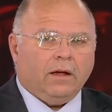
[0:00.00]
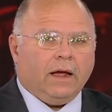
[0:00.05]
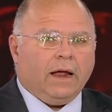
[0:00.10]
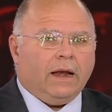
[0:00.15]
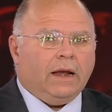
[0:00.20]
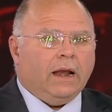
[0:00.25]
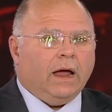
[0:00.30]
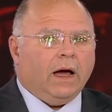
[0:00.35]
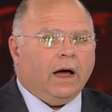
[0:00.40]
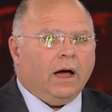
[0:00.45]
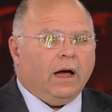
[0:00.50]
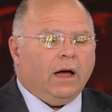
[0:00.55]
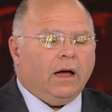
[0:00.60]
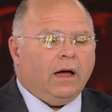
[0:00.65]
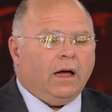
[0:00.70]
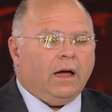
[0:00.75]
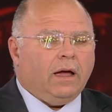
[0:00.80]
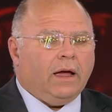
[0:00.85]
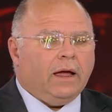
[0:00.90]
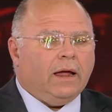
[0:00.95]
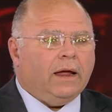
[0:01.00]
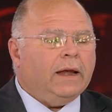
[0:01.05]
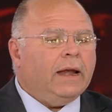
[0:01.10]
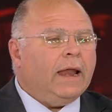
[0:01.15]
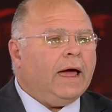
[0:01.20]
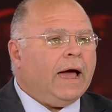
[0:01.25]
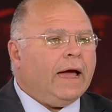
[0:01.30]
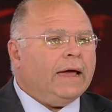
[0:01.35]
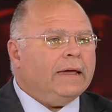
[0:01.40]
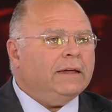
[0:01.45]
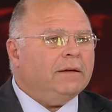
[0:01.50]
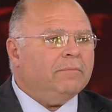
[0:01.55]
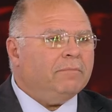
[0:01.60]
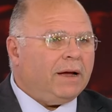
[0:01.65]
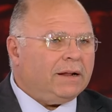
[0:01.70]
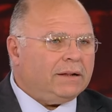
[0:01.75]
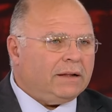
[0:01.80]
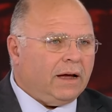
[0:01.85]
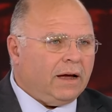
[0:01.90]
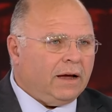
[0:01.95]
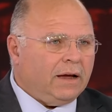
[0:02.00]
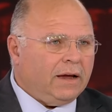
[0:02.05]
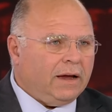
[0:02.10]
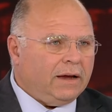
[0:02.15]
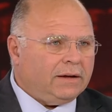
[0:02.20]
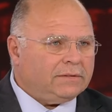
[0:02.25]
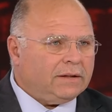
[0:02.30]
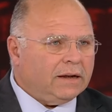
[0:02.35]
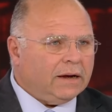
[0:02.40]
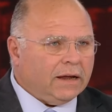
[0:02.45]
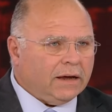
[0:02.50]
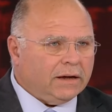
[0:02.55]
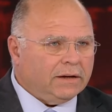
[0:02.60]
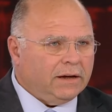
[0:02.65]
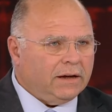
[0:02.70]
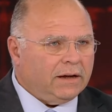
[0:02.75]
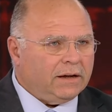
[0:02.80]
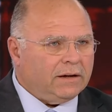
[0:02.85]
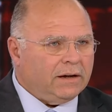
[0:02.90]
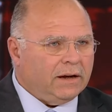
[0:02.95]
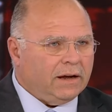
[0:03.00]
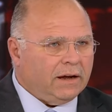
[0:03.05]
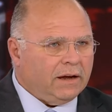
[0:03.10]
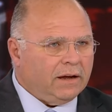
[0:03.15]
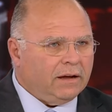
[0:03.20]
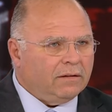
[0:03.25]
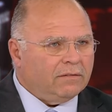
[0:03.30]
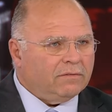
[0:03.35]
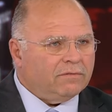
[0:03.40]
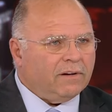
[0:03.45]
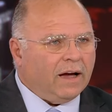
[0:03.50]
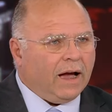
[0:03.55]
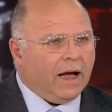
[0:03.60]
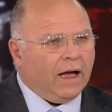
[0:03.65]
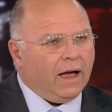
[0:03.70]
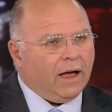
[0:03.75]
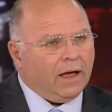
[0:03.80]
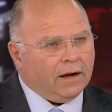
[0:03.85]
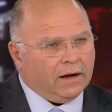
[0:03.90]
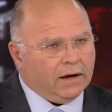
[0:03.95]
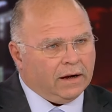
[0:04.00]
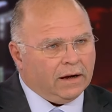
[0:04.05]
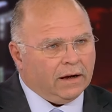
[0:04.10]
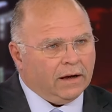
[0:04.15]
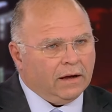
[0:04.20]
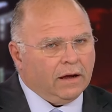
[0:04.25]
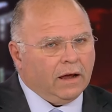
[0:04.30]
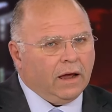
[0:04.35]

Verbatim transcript: هلأ إلى أي مدى هذه القيادة فعالة